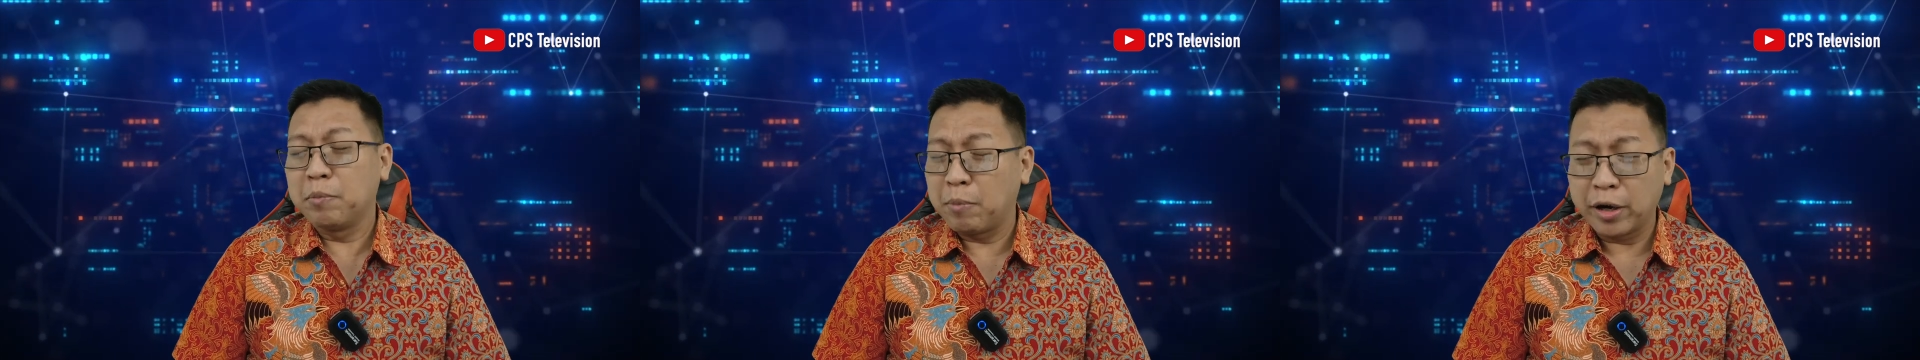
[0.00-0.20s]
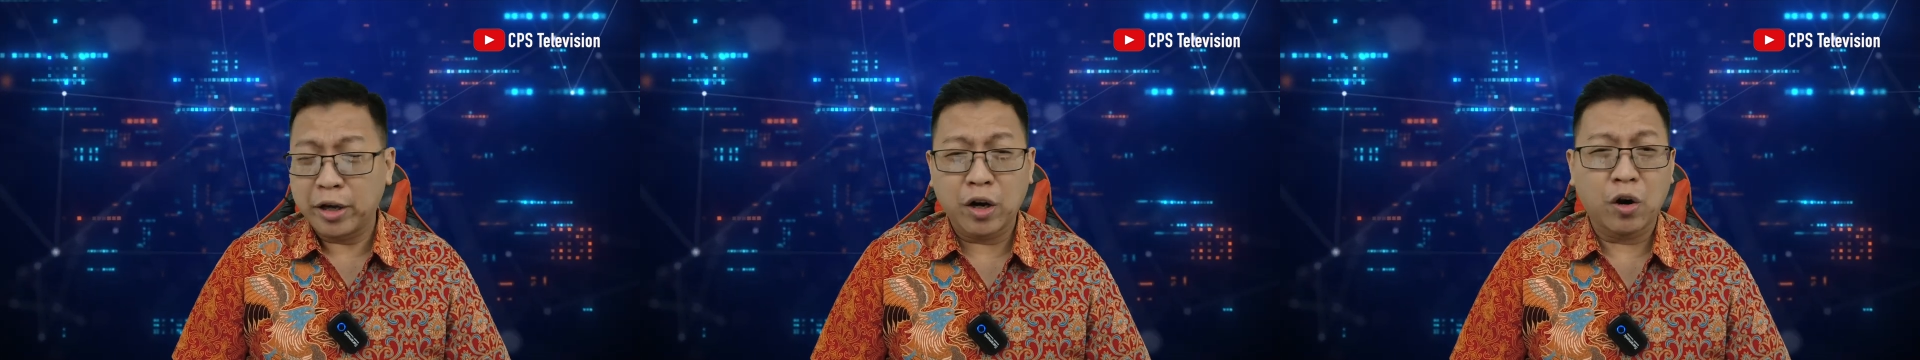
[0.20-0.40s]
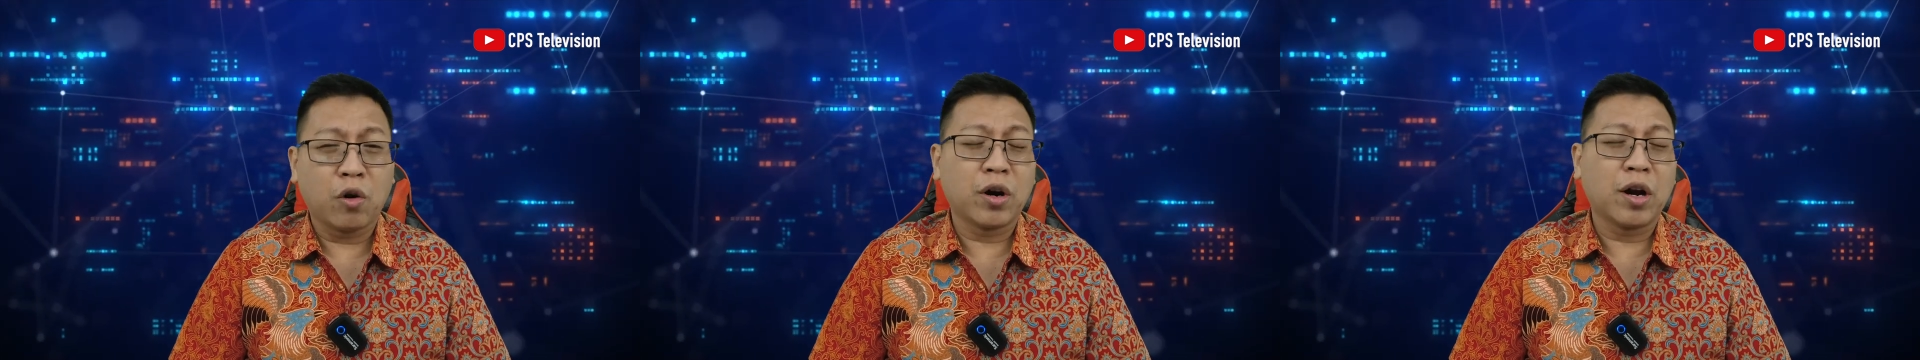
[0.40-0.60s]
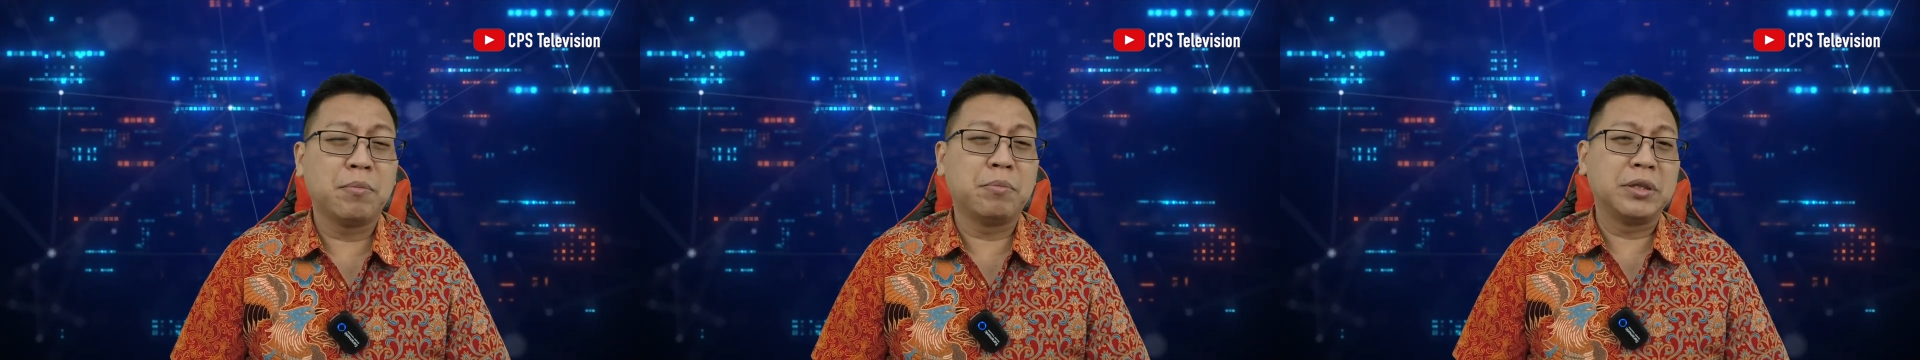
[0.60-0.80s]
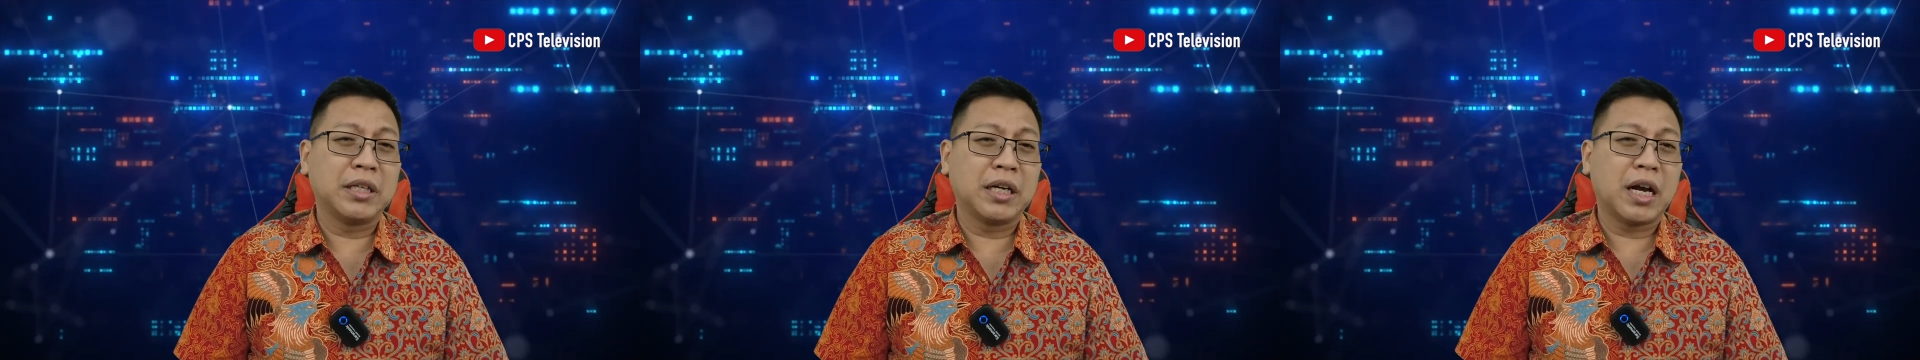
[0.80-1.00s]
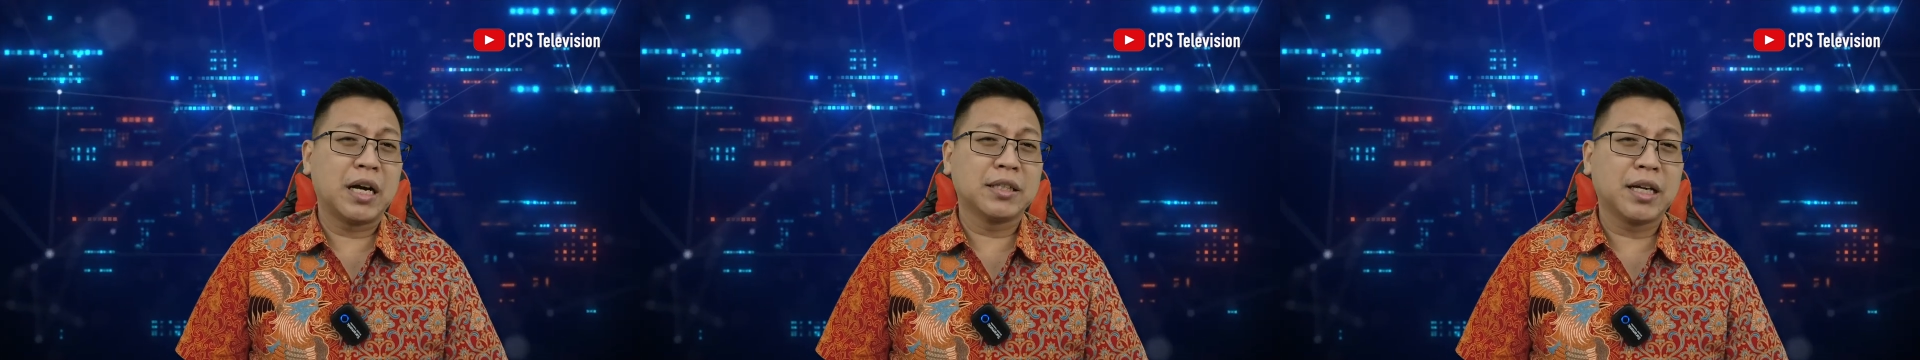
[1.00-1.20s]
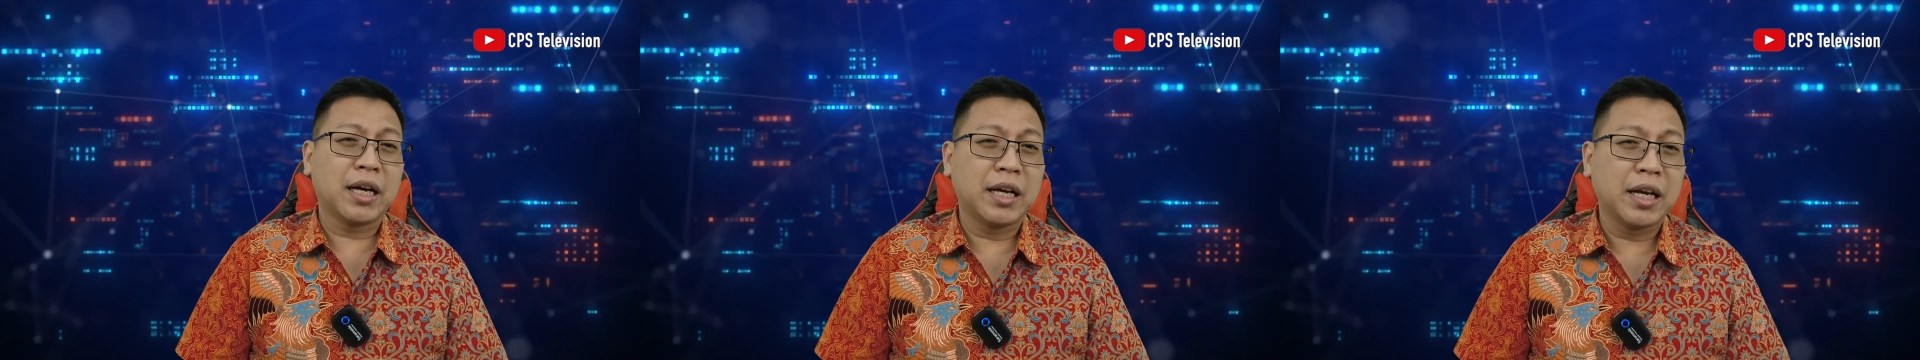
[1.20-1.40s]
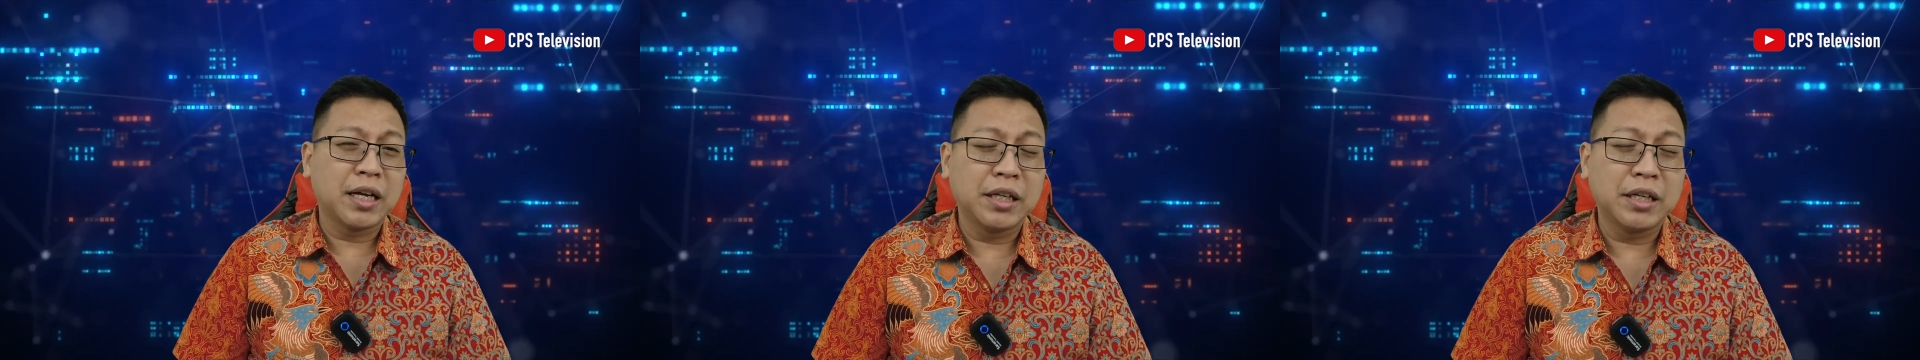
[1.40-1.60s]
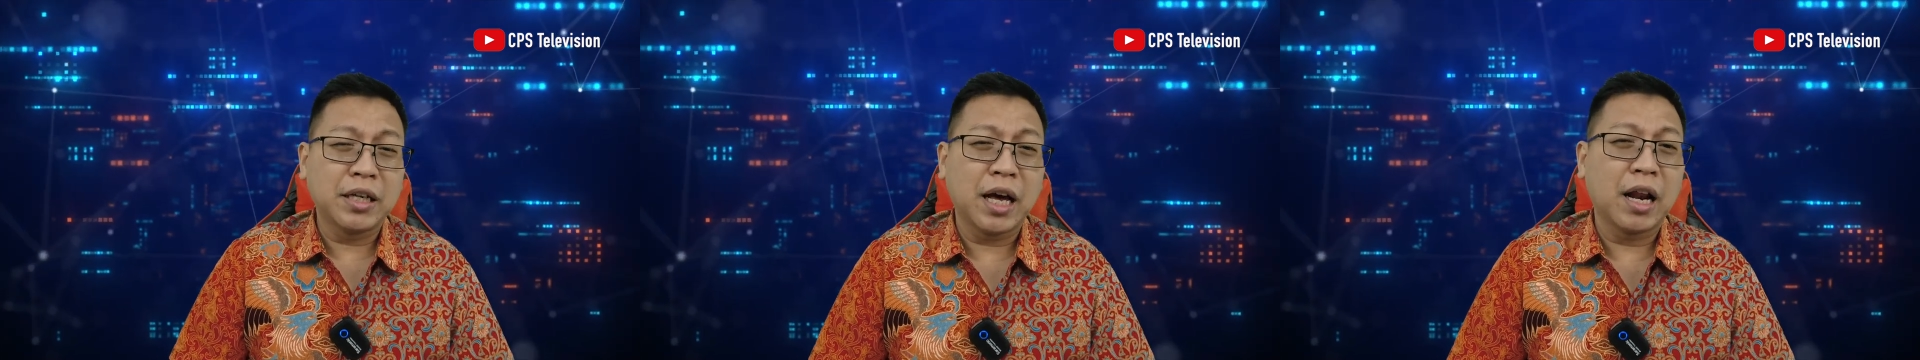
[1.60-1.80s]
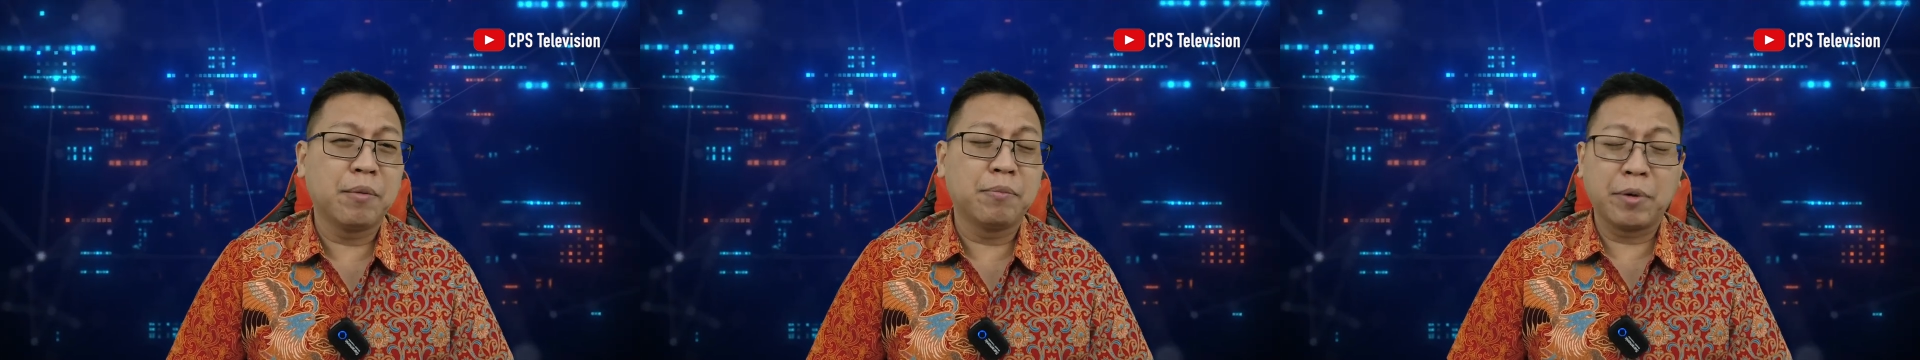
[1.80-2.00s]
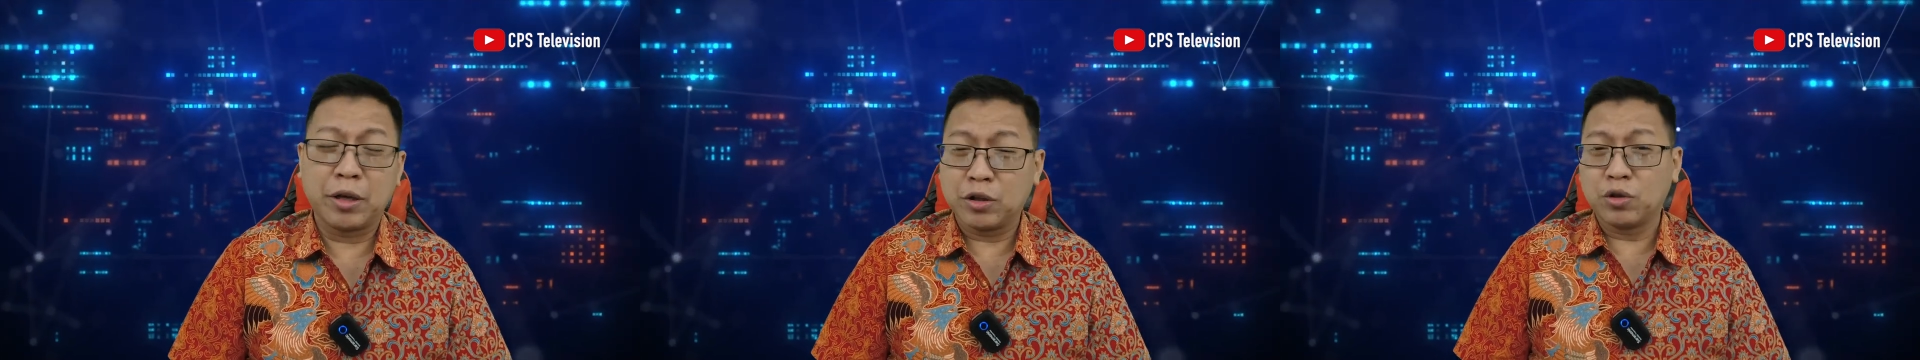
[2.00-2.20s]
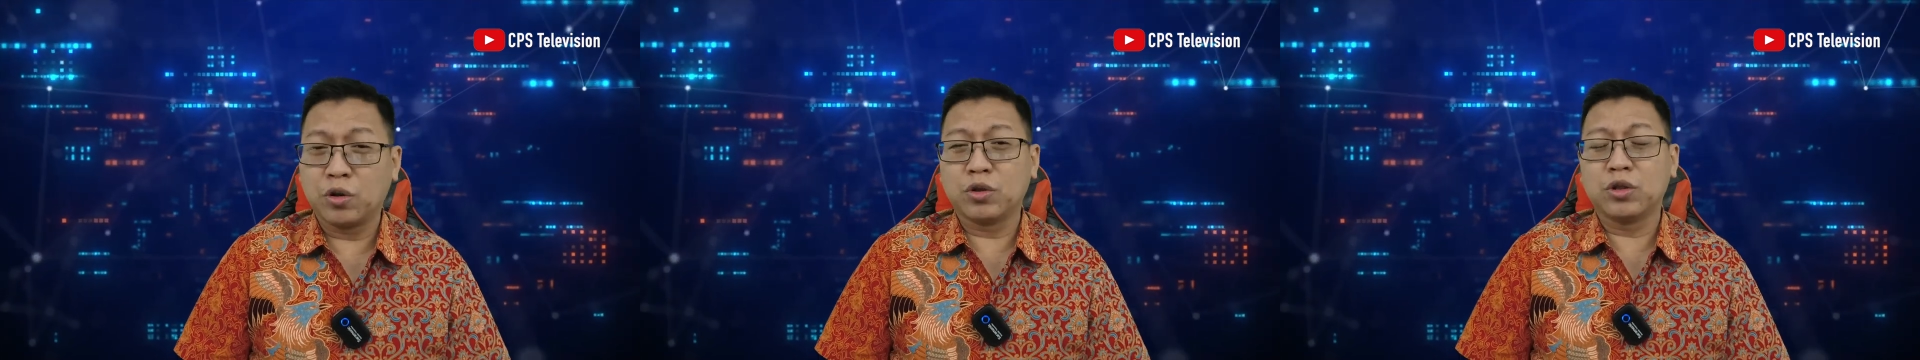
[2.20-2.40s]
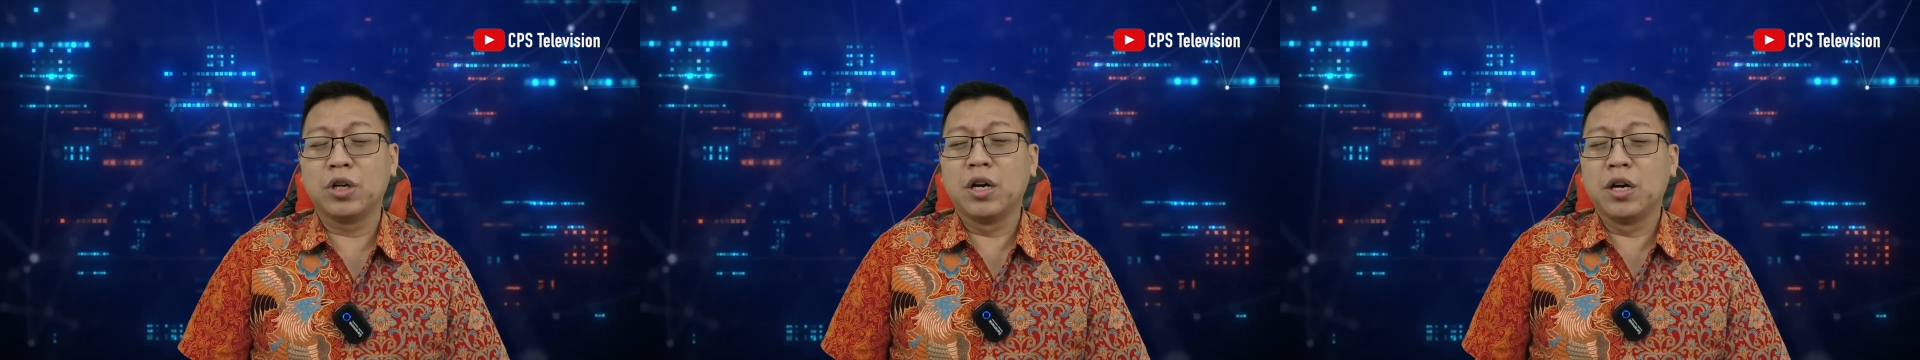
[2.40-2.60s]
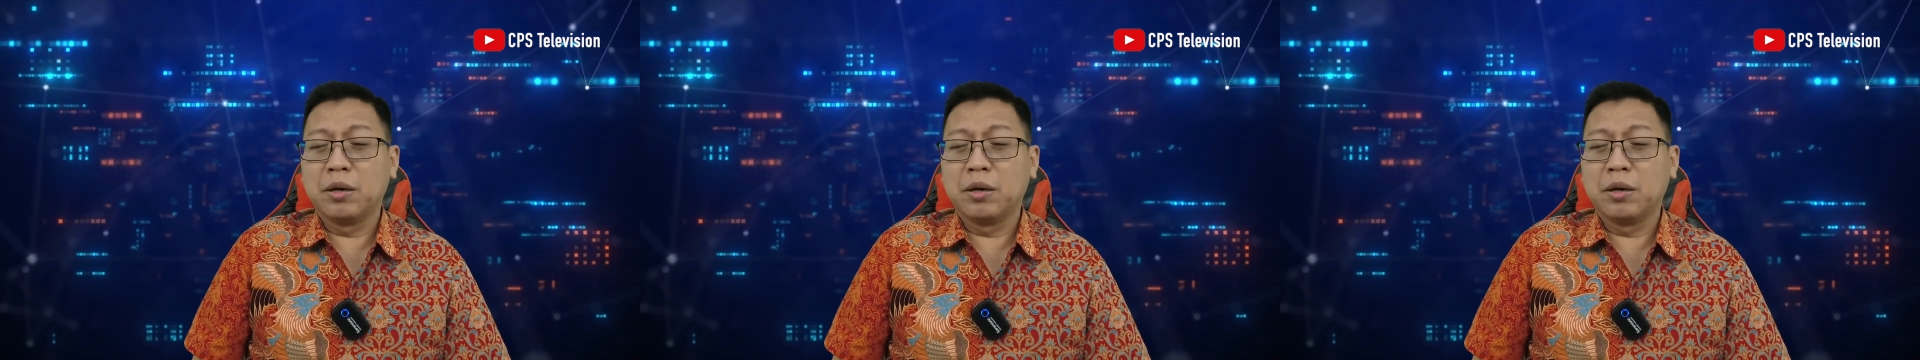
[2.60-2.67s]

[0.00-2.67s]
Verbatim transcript: banyak orang menyerang saya di dalam medsos,